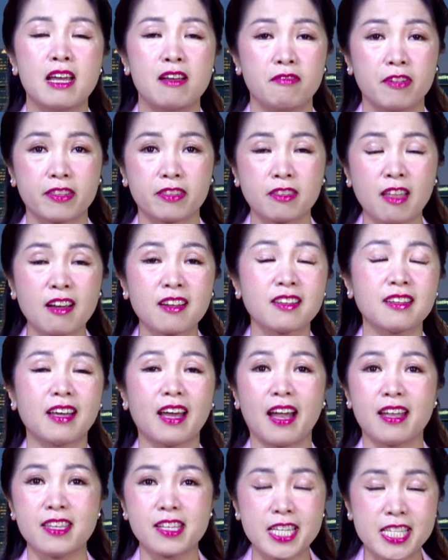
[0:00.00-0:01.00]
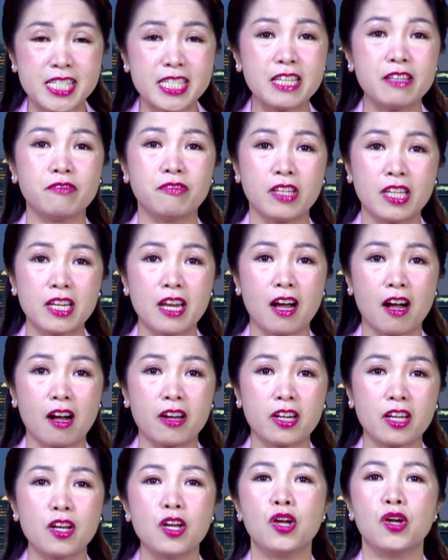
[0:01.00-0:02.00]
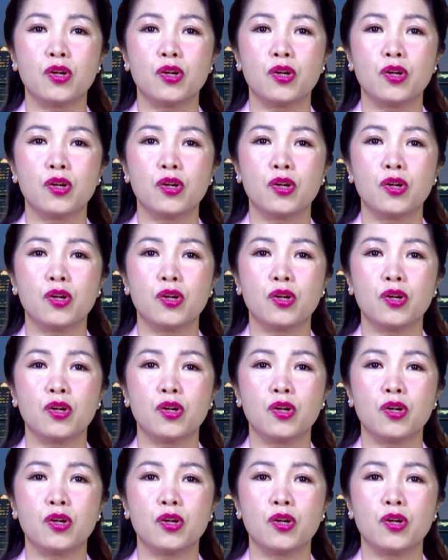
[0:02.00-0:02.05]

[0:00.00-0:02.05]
và tất cả những cái chi phí đó đó